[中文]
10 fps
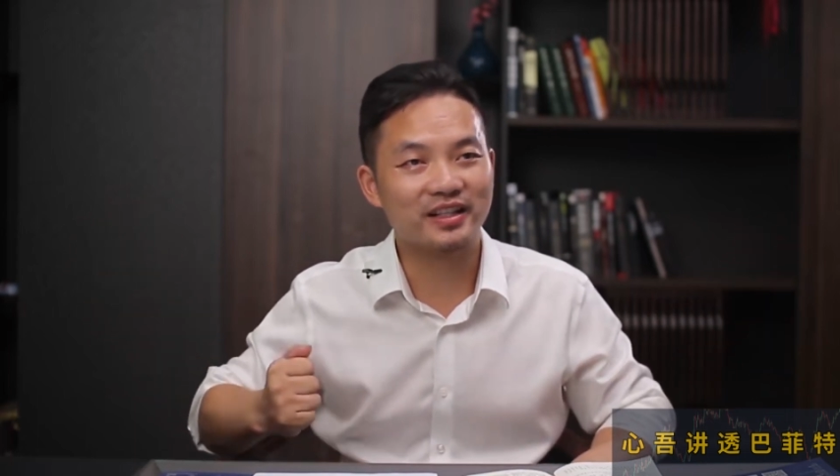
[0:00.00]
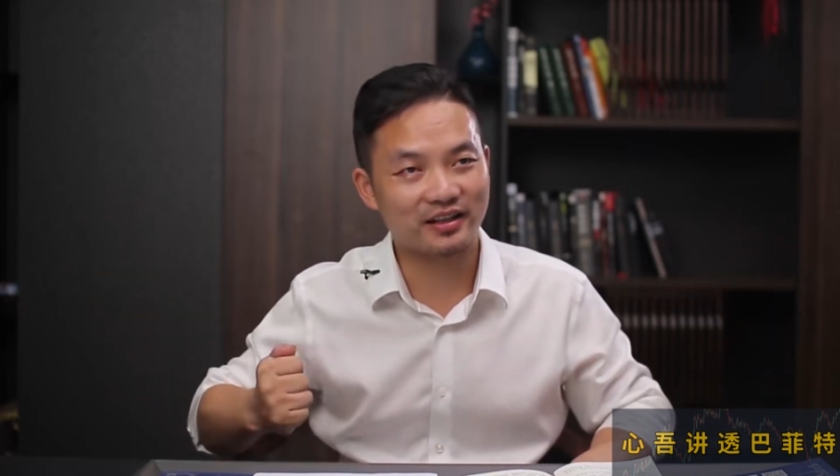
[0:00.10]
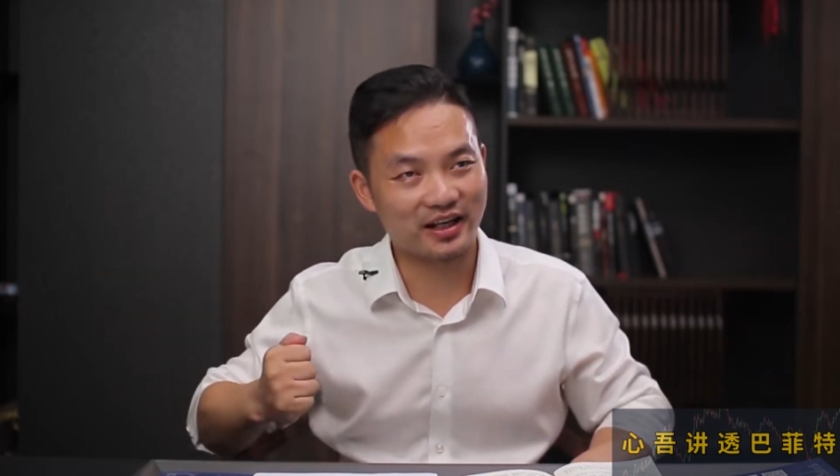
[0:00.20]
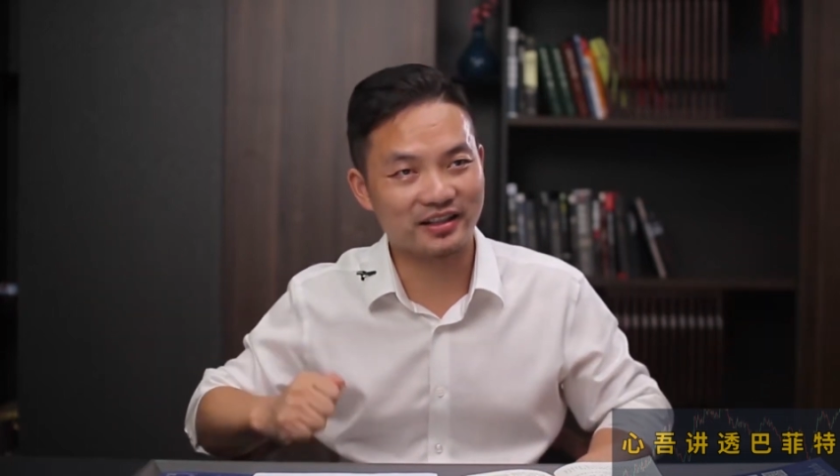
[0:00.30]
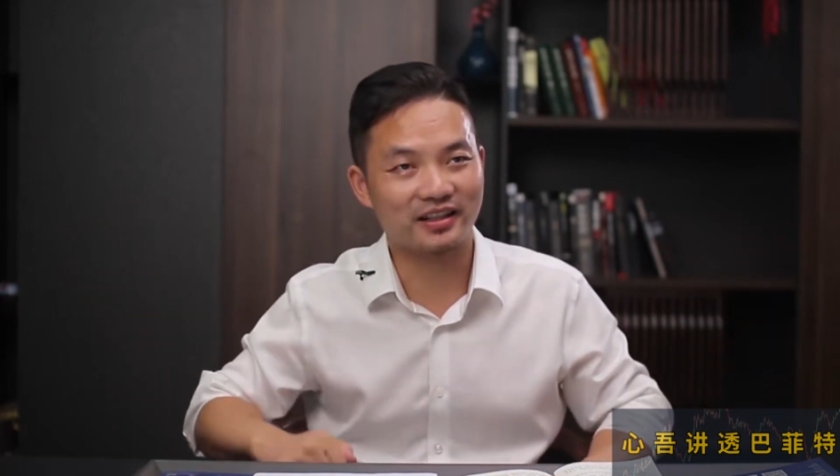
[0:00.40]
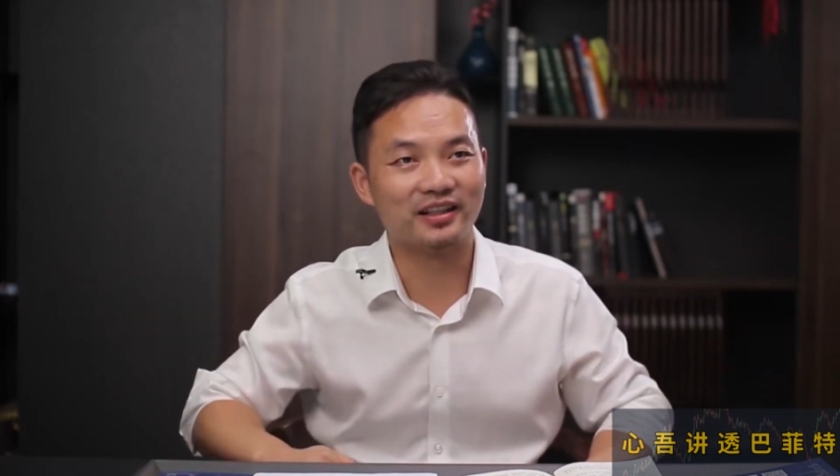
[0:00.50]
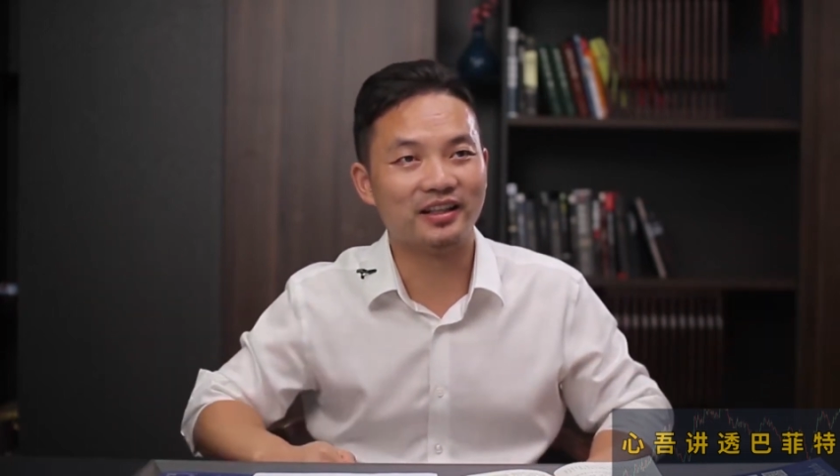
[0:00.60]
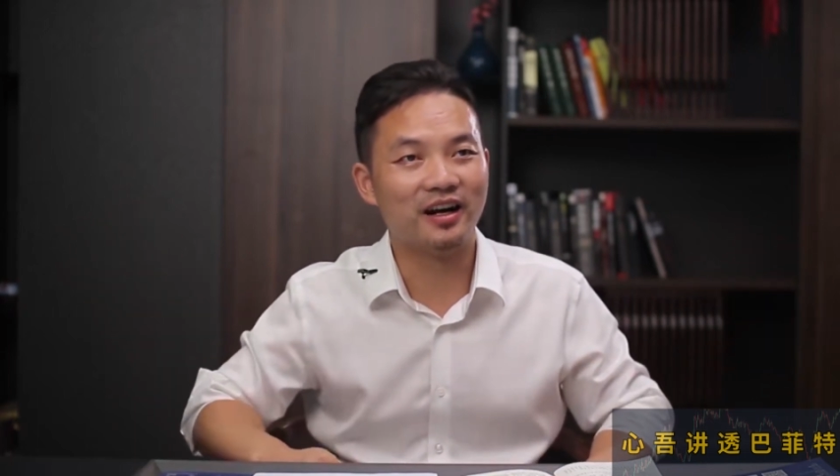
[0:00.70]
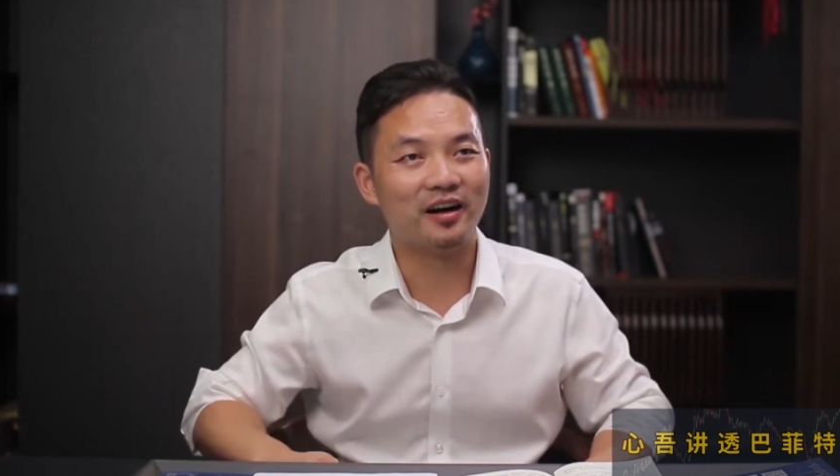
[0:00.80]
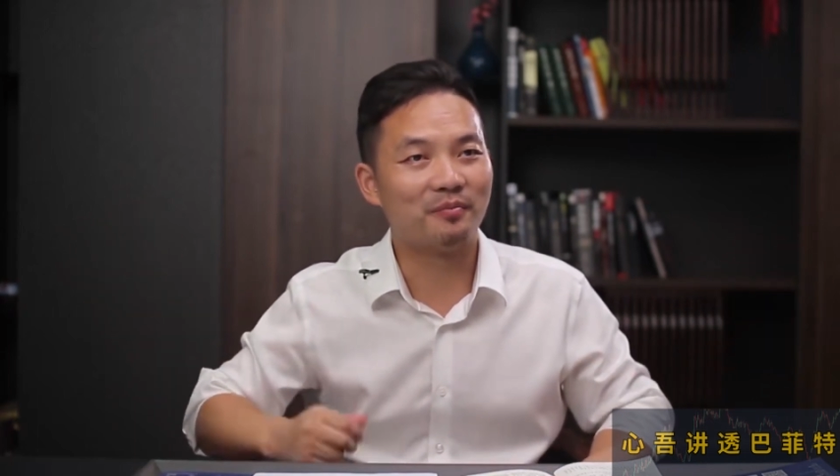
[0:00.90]
张仪、
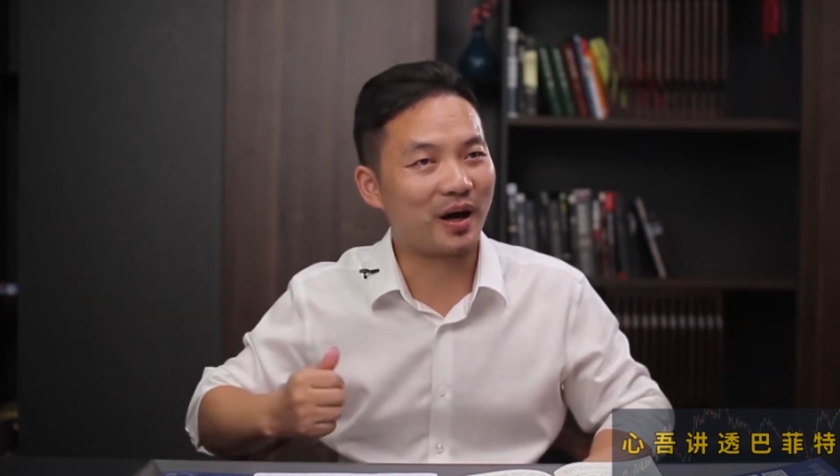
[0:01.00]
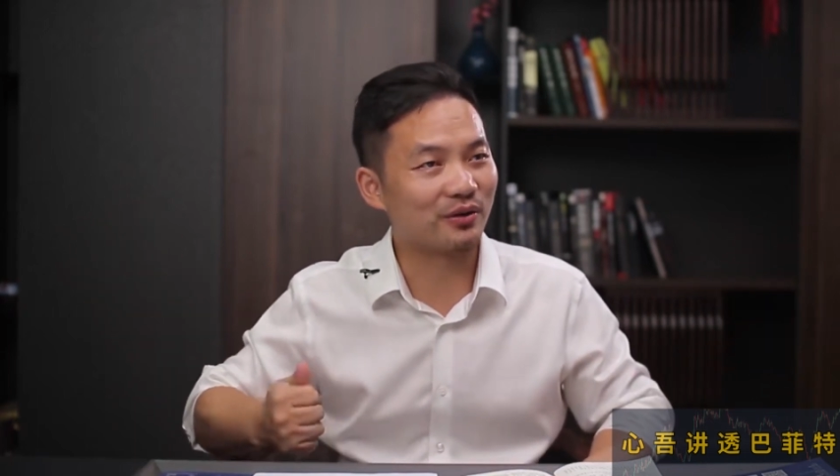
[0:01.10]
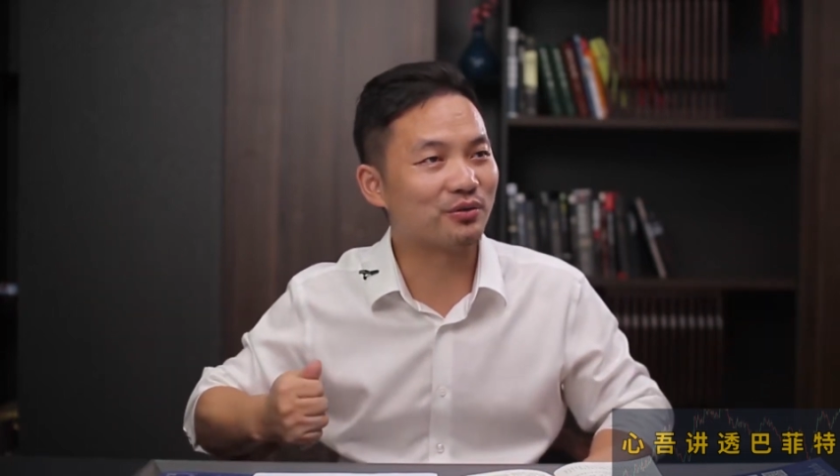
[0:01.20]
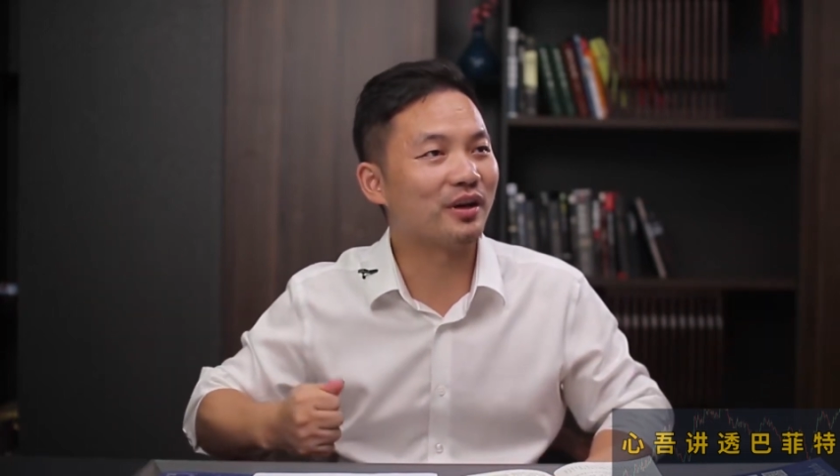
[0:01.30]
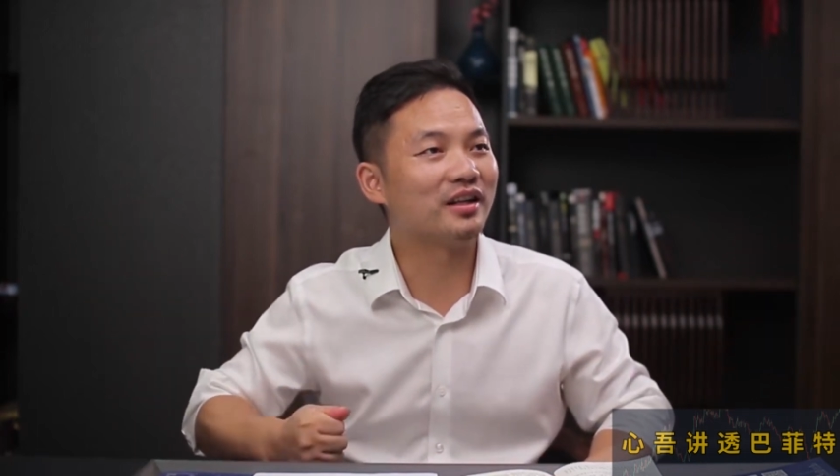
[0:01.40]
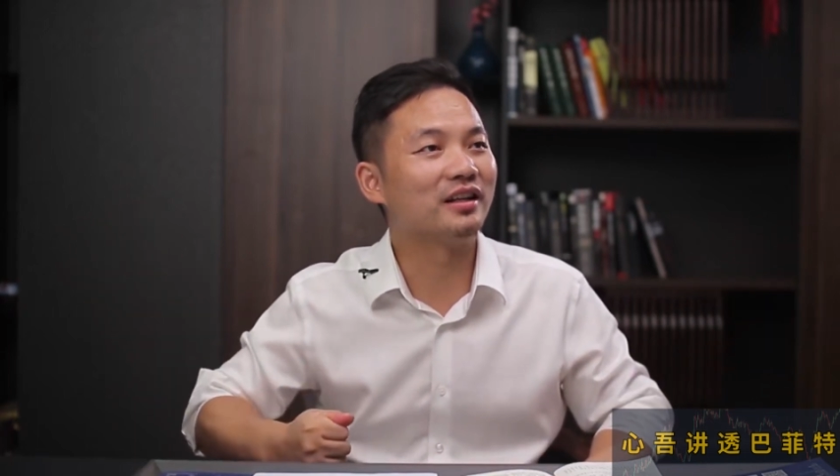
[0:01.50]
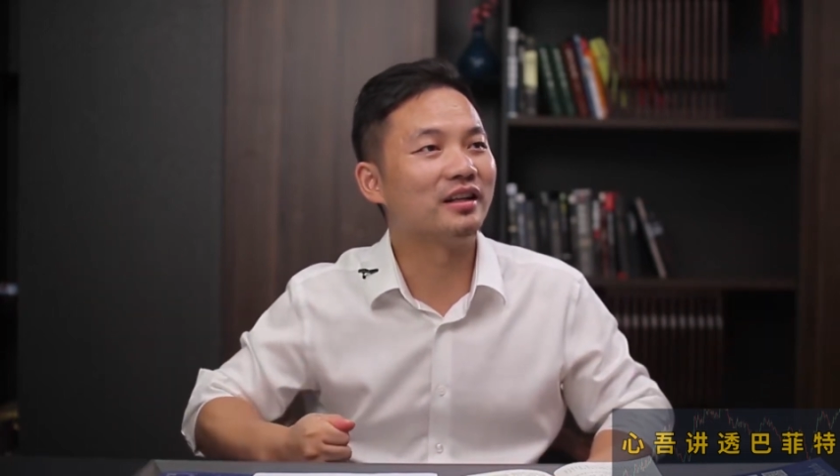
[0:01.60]
庞涓。